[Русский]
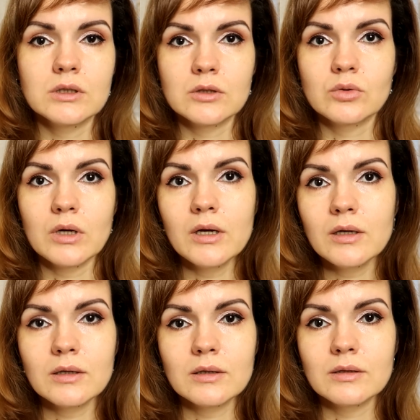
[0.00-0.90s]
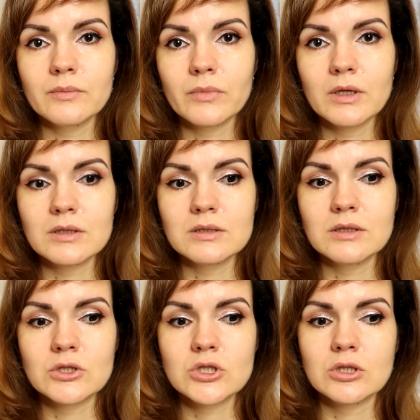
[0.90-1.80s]
и натуральные
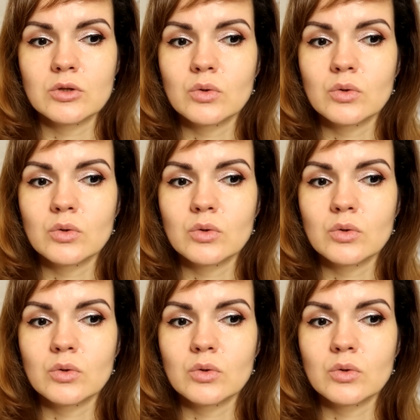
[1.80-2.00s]
реснички,